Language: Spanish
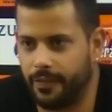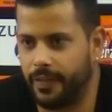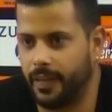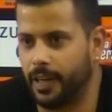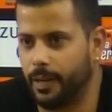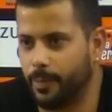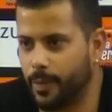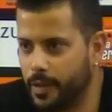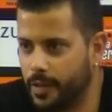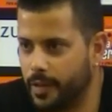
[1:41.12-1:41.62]
Al
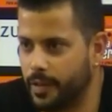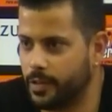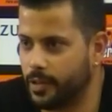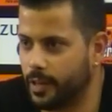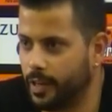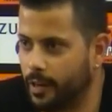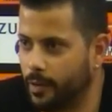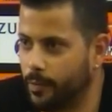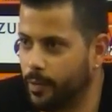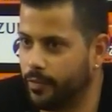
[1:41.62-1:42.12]
final me hace
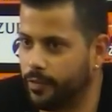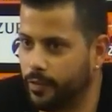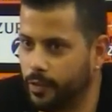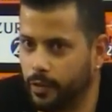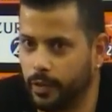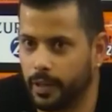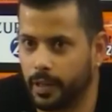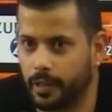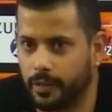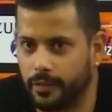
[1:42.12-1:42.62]
llorar como a
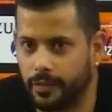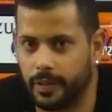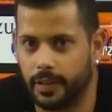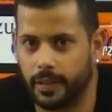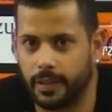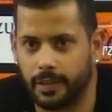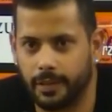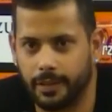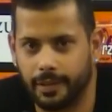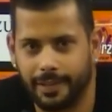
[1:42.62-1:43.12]
Flo y
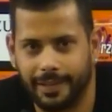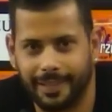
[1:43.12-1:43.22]
Rafa.